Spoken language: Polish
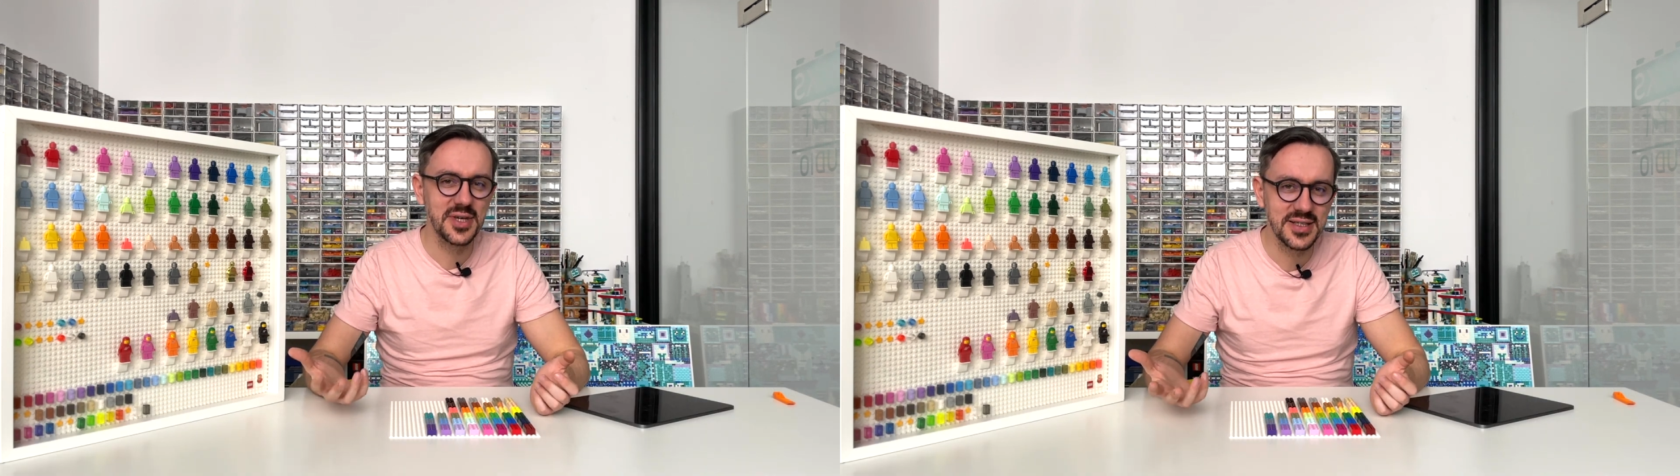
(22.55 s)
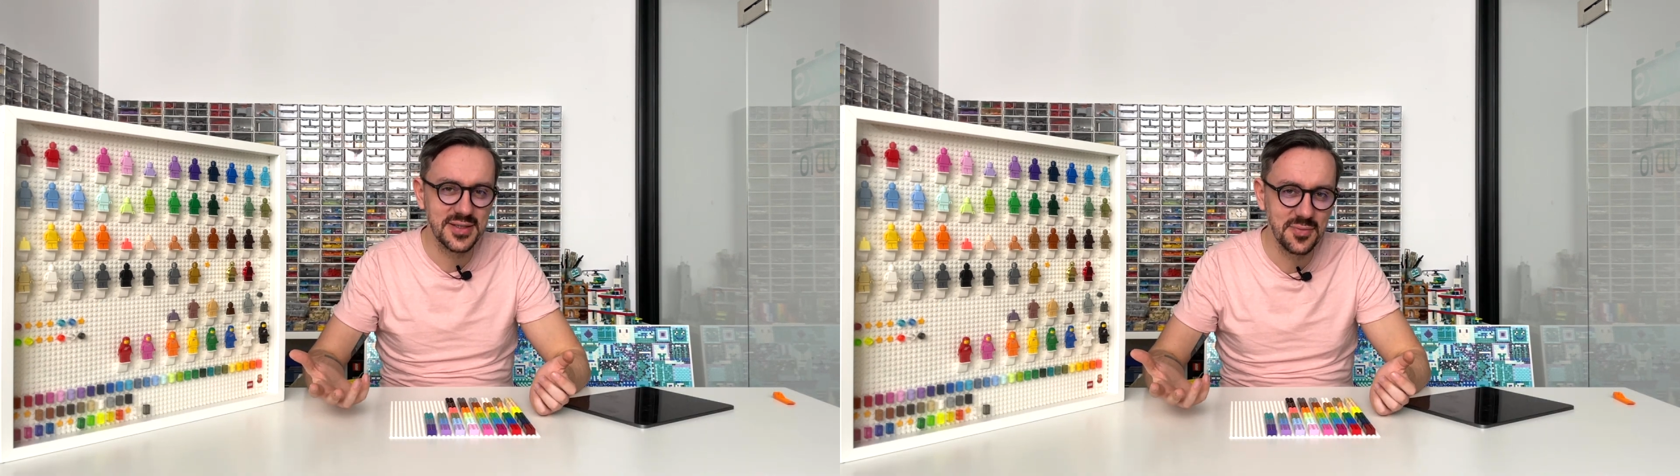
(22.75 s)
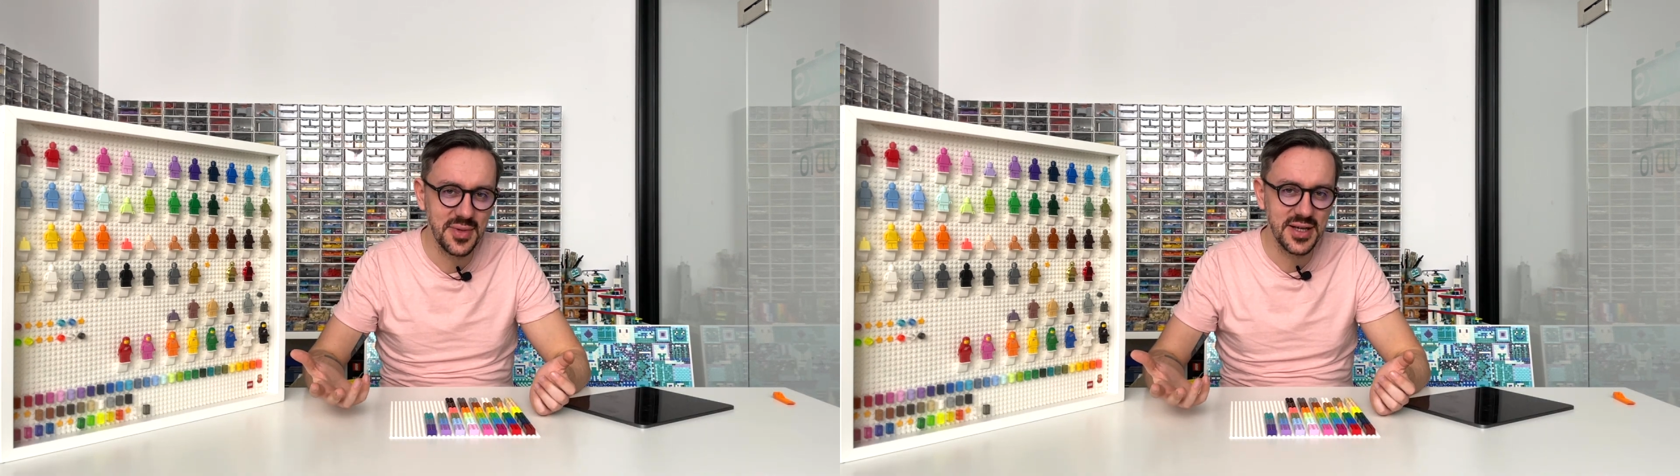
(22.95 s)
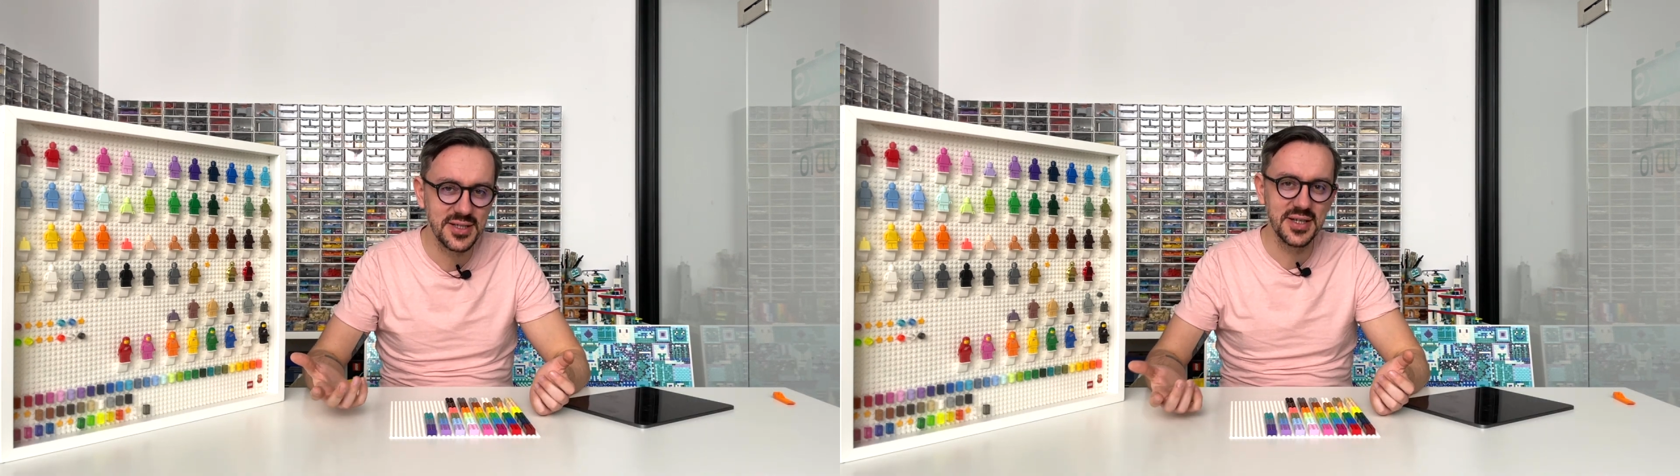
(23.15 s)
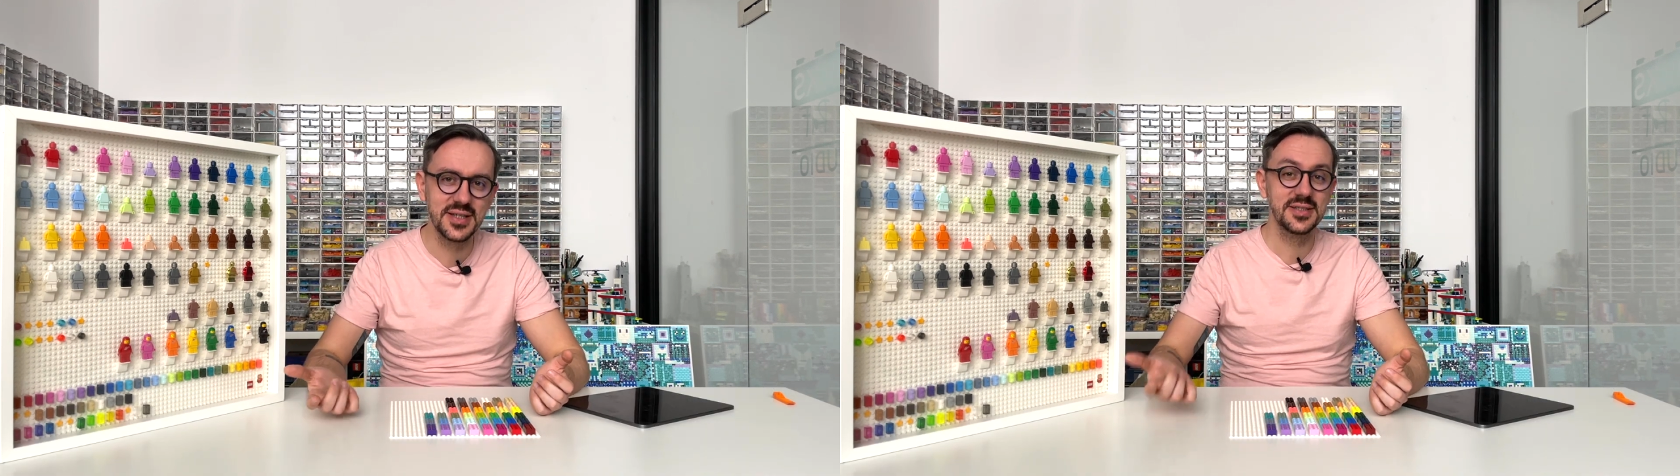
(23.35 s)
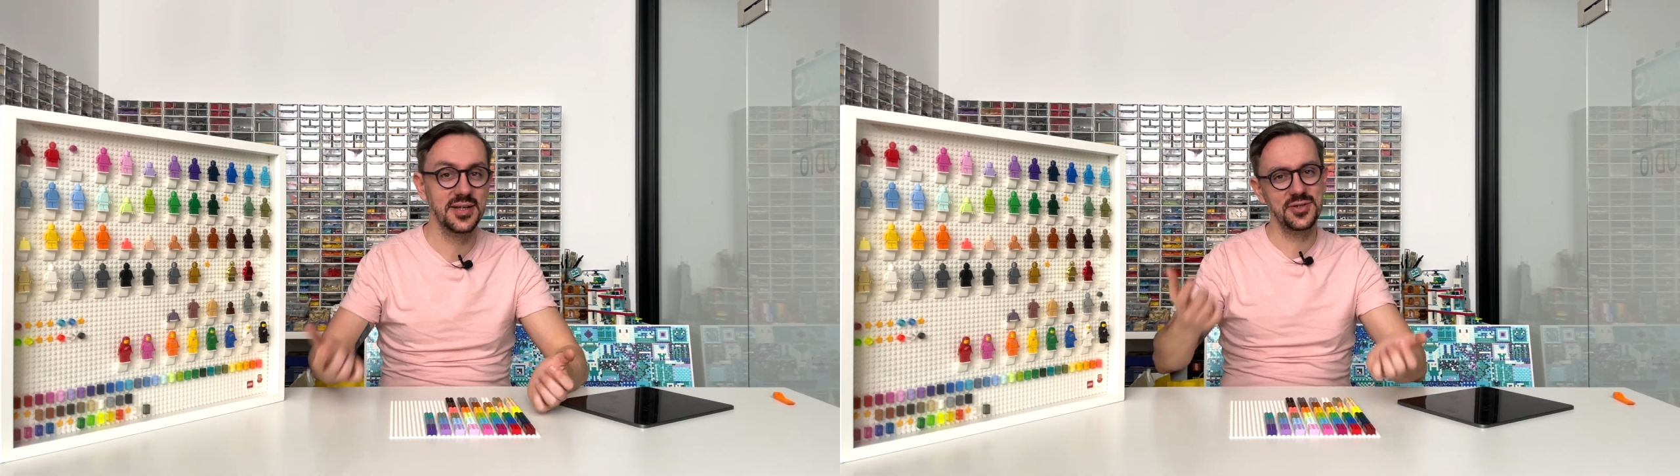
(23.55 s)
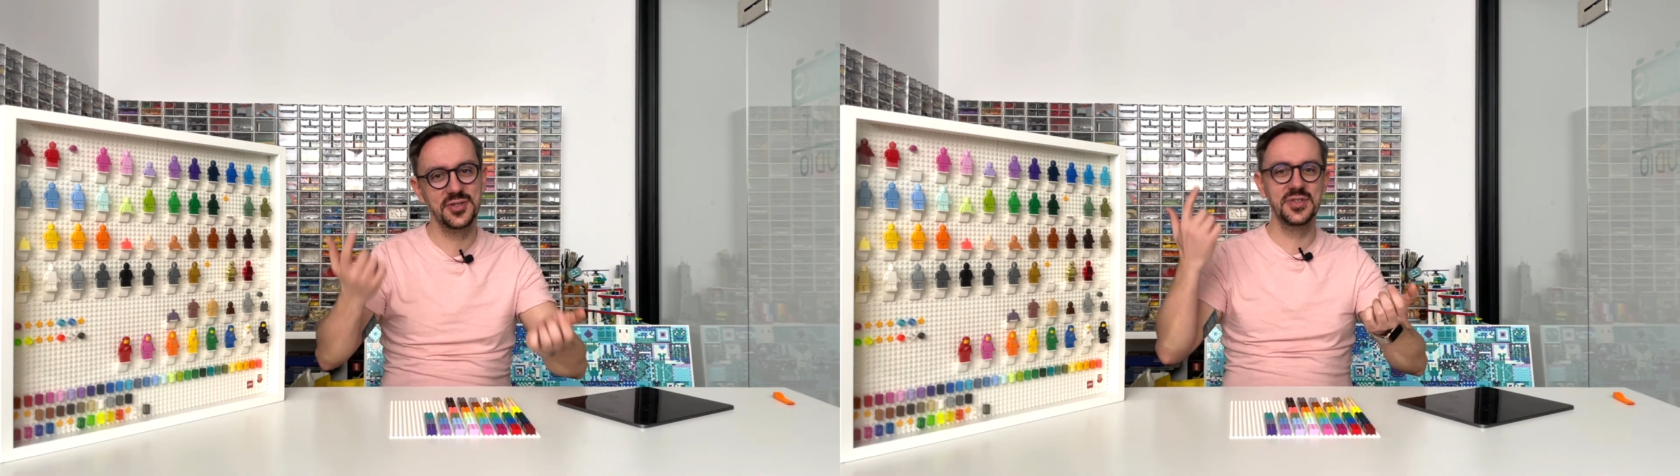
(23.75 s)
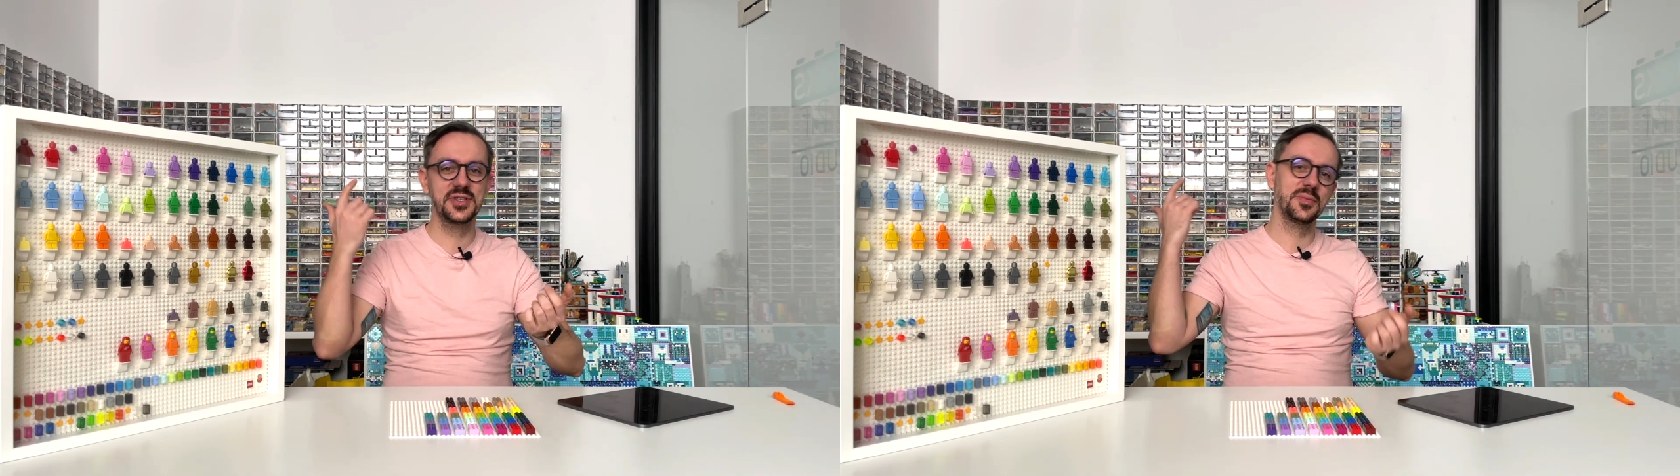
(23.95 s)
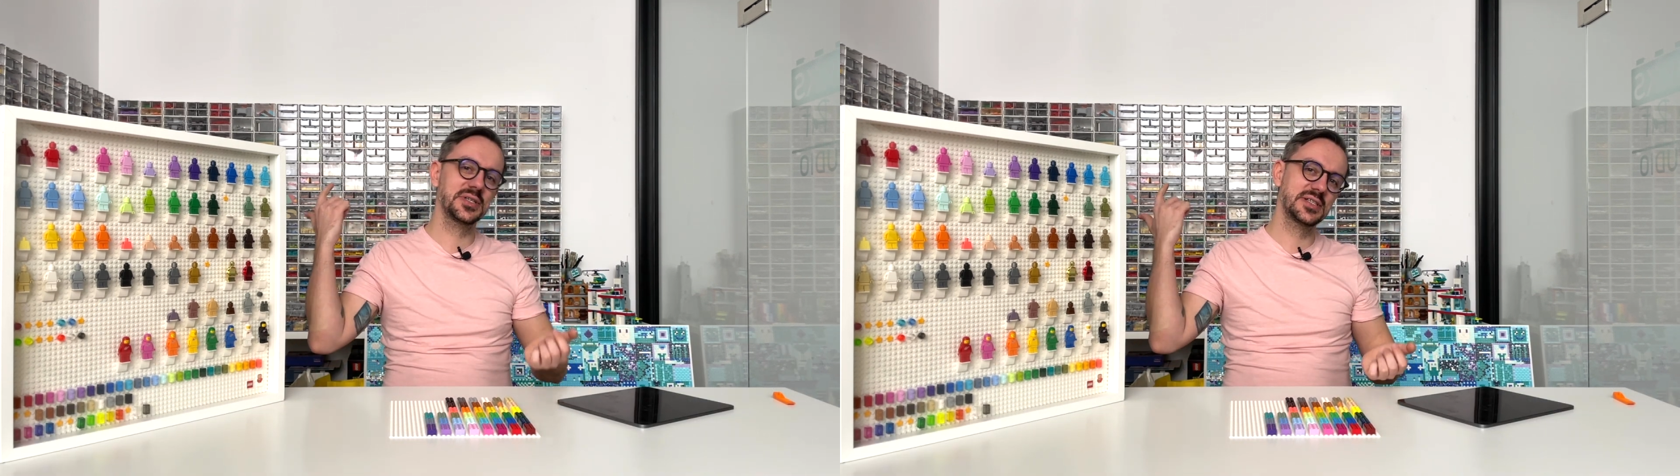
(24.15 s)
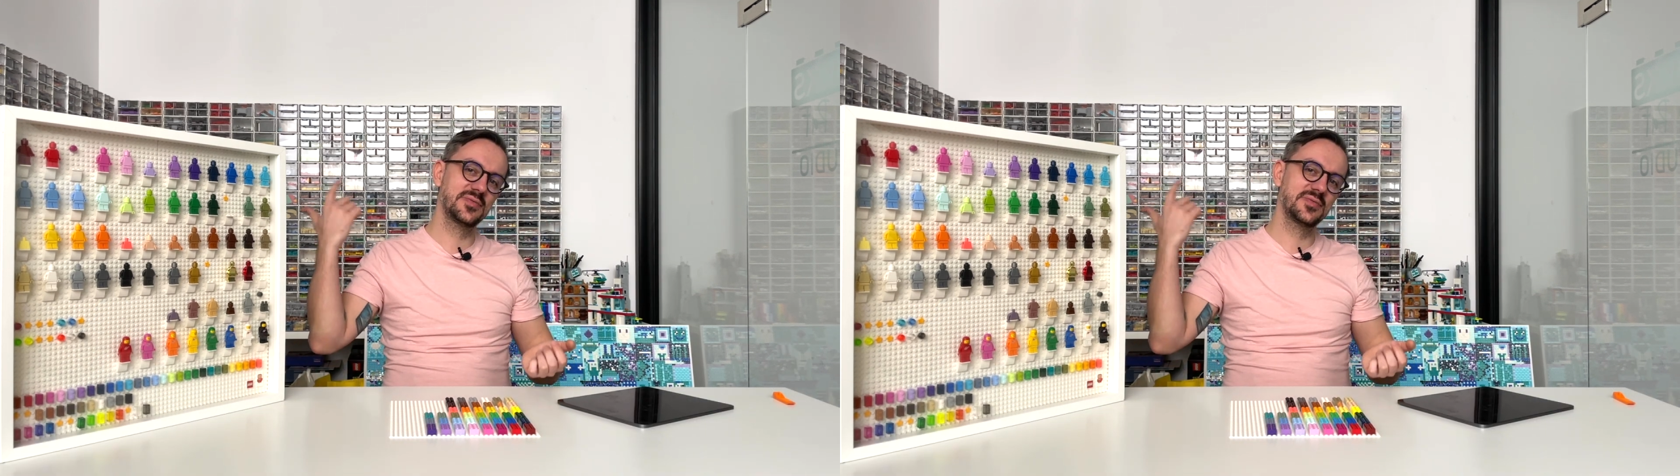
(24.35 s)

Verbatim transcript: jest marzec, oczywiście marzec